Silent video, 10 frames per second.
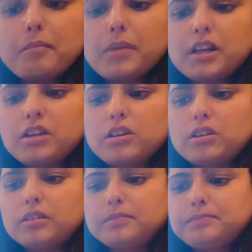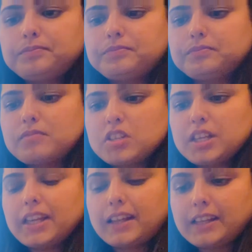बट uh,
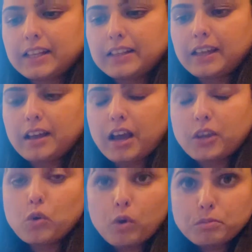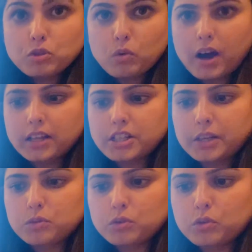ठीक है देखते हैं आई होप सो आ जाए
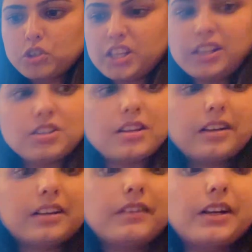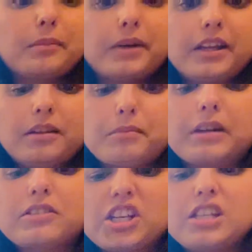उसको चेंज ना करवाना पड़े पर
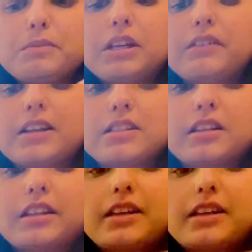चेंज भी करवा सकते